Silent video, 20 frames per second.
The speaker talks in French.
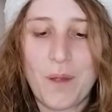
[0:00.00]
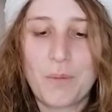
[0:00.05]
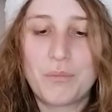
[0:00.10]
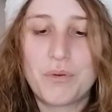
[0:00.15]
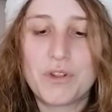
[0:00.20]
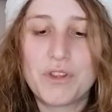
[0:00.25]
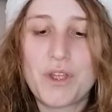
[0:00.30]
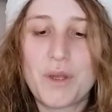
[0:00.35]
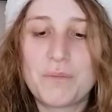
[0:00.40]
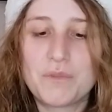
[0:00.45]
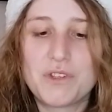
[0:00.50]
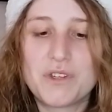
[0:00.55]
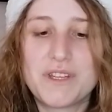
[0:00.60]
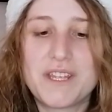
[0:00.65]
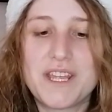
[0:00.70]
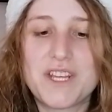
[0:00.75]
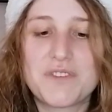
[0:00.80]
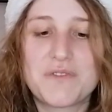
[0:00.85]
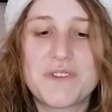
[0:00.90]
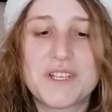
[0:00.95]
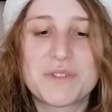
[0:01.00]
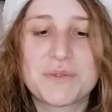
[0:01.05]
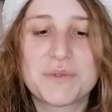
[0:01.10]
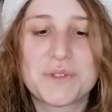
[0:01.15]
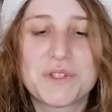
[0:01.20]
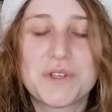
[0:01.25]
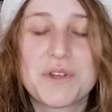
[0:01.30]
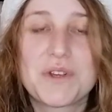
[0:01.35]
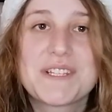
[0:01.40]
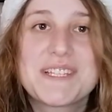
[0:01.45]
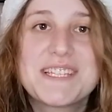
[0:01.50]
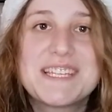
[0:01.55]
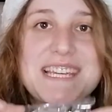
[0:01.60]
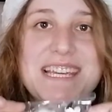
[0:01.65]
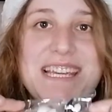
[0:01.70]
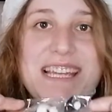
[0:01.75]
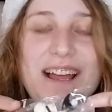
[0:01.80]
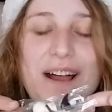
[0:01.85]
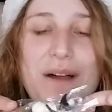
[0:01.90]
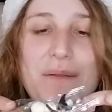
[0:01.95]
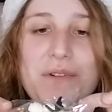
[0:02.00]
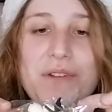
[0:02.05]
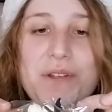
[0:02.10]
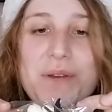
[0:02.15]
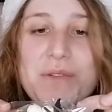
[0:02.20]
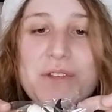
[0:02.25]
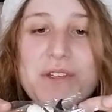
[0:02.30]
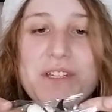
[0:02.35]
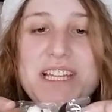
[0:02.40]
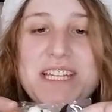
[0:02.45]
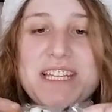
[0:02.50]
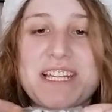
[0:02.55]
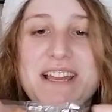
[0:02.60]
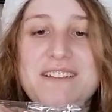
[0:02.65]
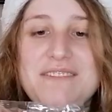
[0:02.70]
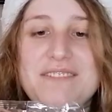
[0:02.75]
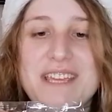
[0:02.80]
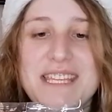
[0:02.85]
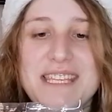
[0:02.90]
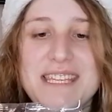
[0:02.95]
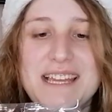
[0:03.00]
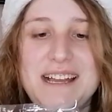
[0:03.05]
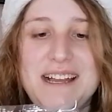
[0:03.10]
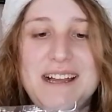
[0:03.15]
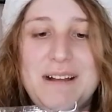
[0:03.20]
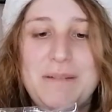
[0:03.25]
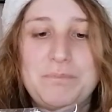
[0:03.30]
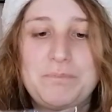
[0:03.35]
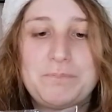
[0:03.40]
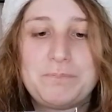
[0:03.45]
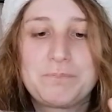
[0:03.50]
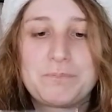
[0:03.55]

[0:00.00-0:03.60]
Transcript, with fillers: bonhomme de neige façon sorcier, un bonhomme de neige avec un,